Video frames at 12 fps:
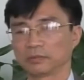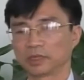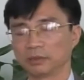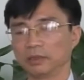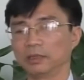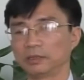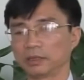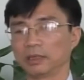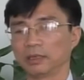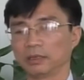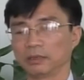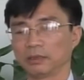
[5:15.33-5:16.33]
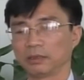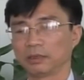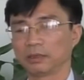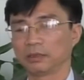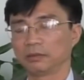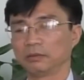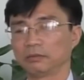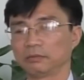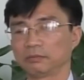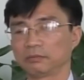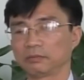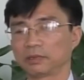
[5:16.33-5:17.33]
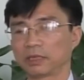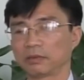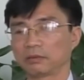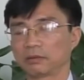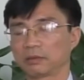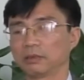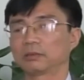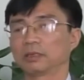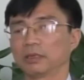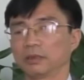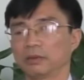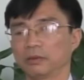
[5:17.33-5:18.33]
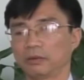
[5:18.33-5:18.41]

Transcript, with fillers: xử lý triệt để những cơ sở